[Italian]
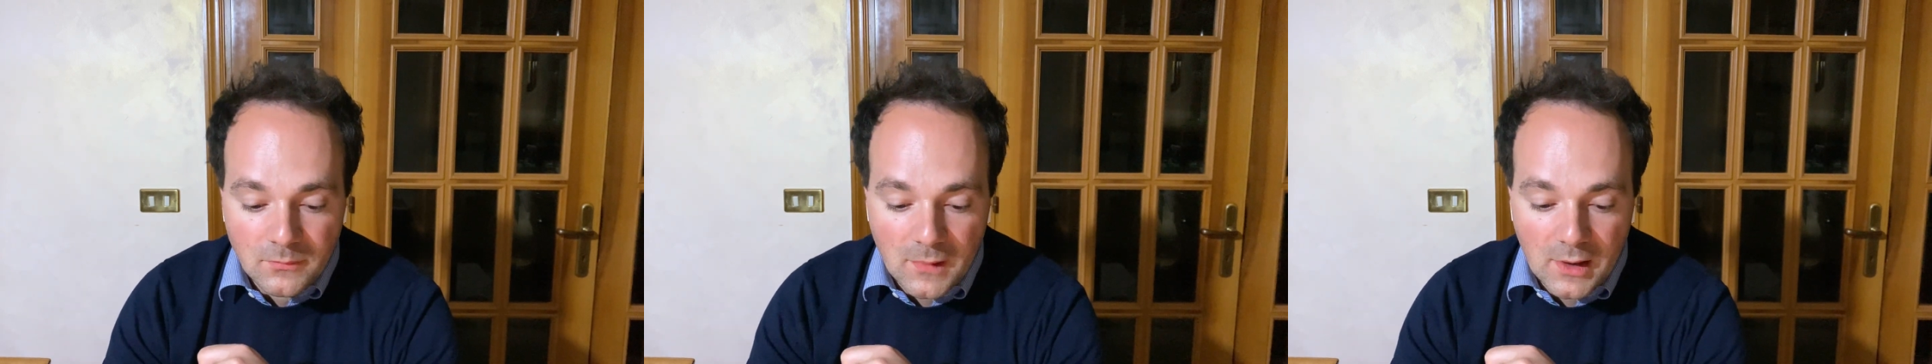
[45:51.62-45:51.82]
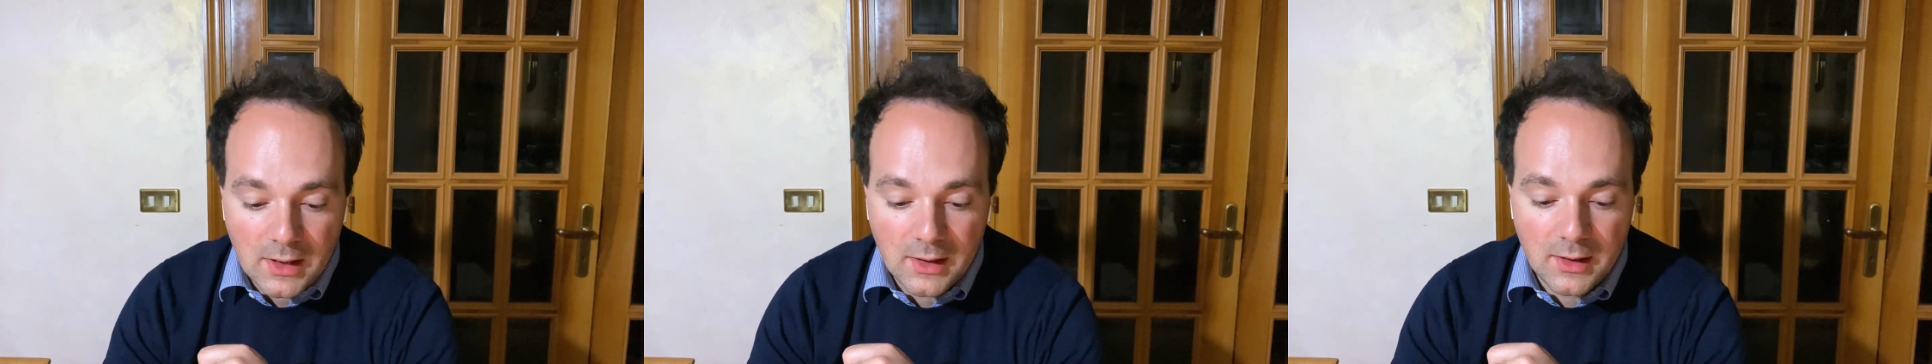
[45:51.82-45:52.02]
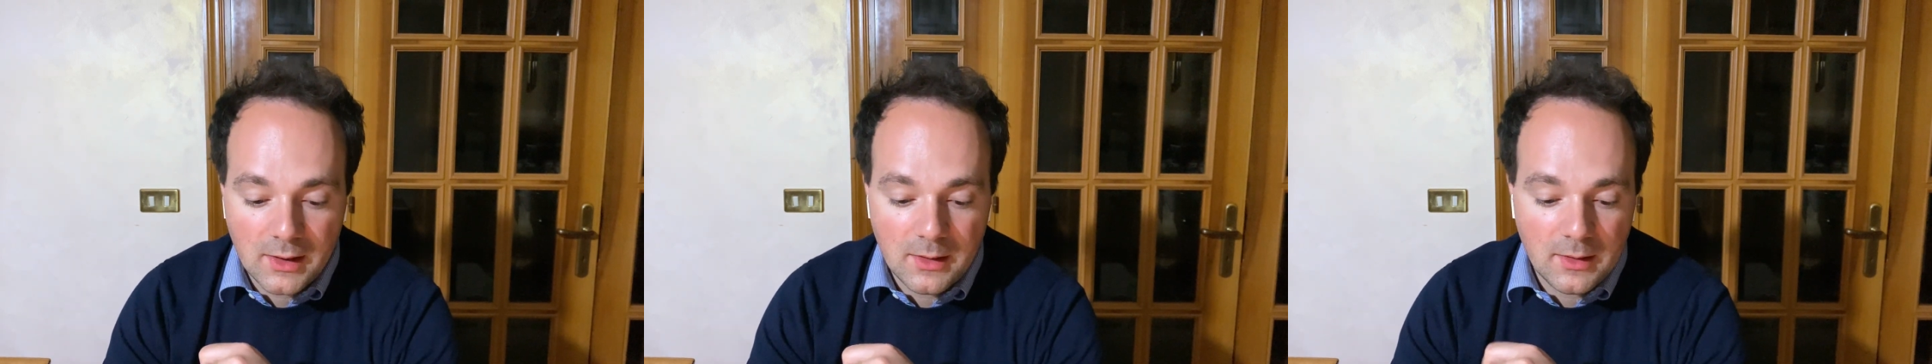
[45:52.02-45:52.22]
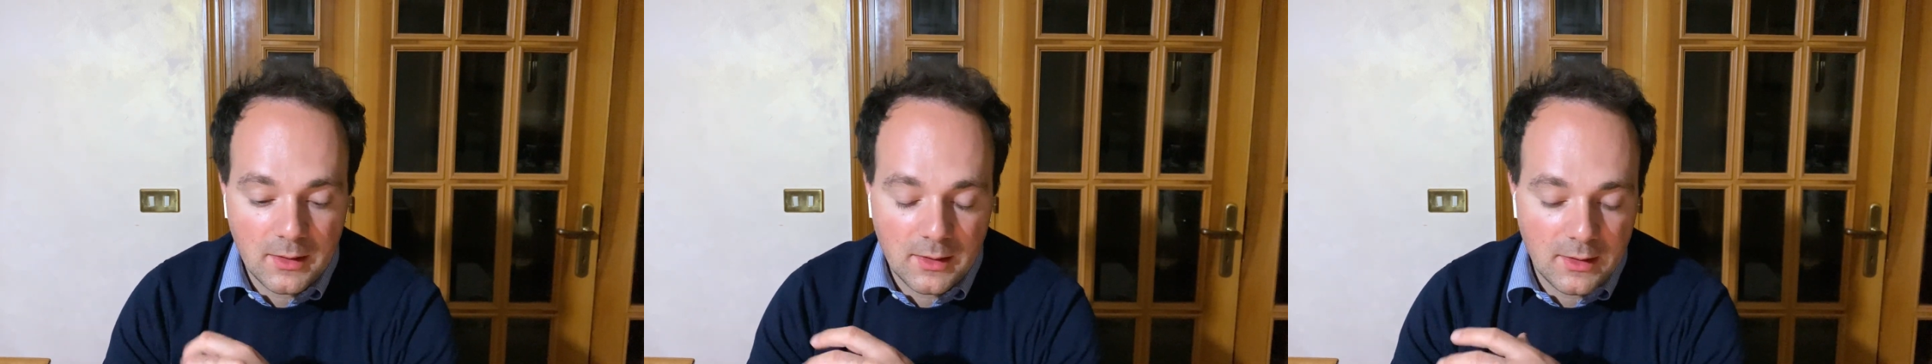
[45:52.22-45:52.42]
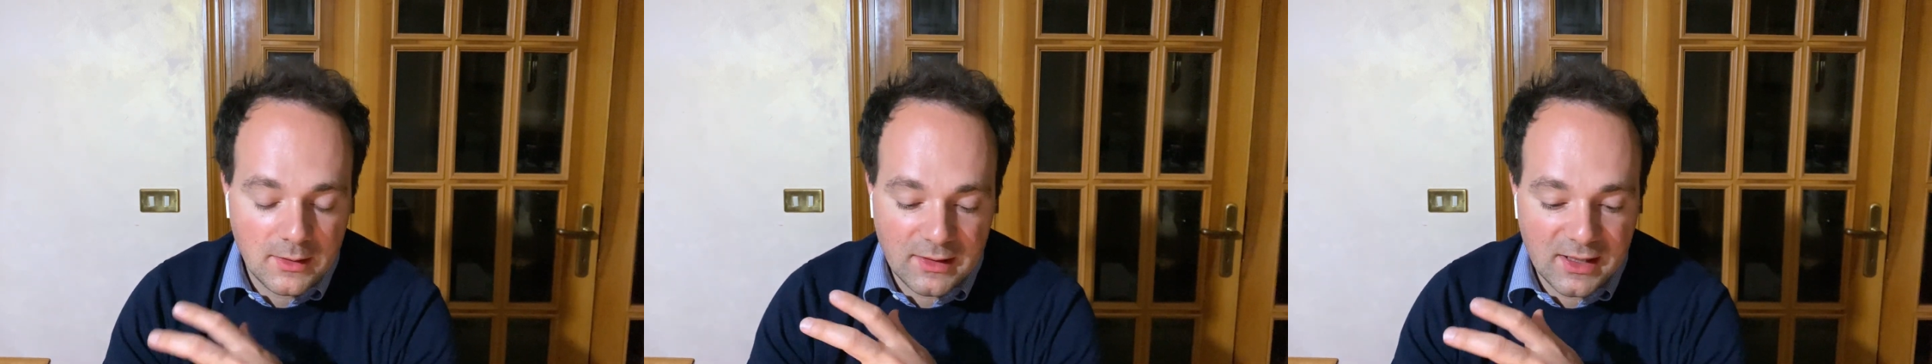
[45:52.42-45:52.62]

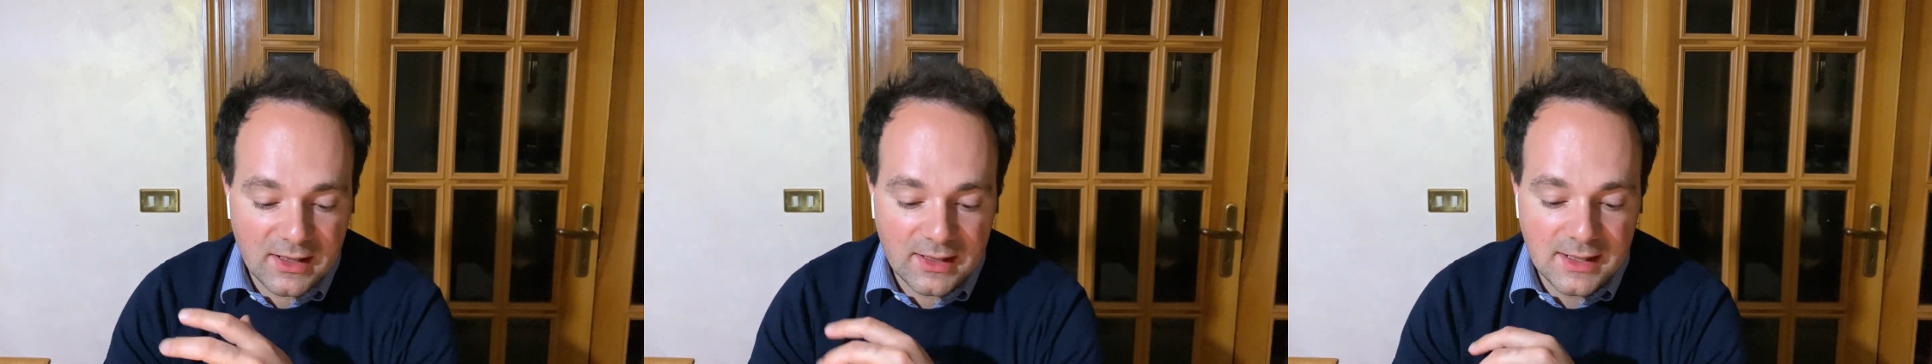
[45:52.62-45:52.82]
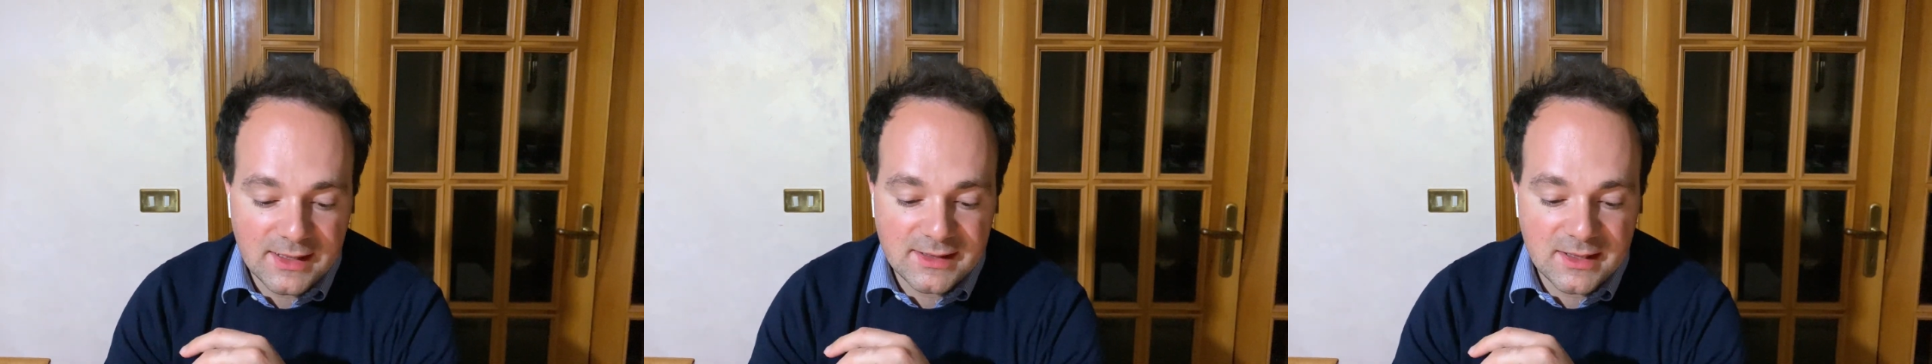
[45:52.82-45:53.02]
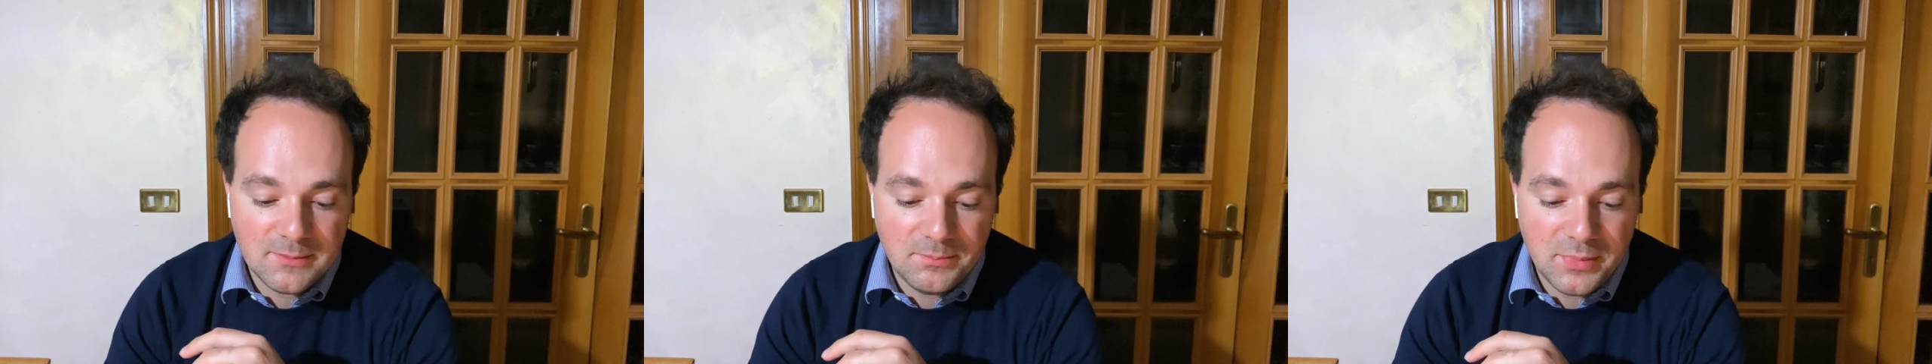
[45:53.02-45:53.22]
eh, in inglese